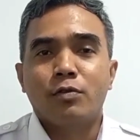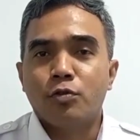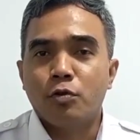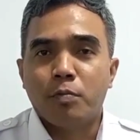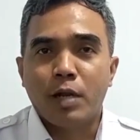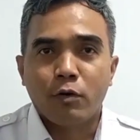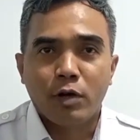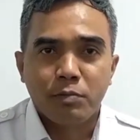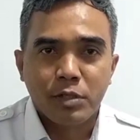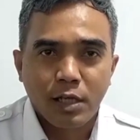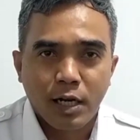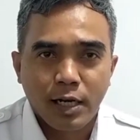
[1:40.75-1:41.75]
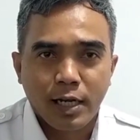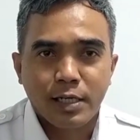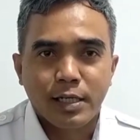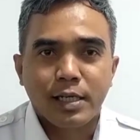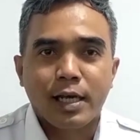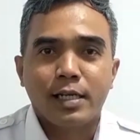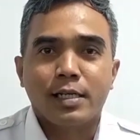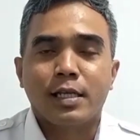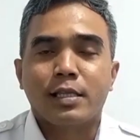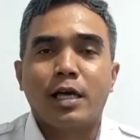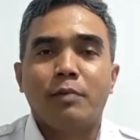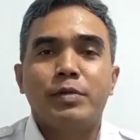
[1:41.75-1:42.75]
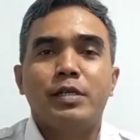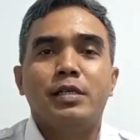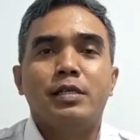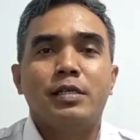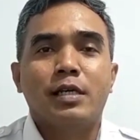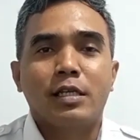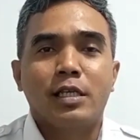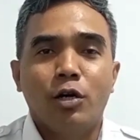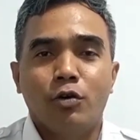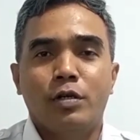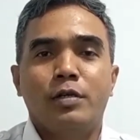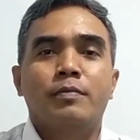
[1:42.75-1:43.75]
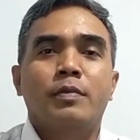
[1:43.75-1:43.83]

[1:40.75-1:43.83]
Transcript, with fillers: untuk melakukan perjalanan dengan kereta api jarak jauh.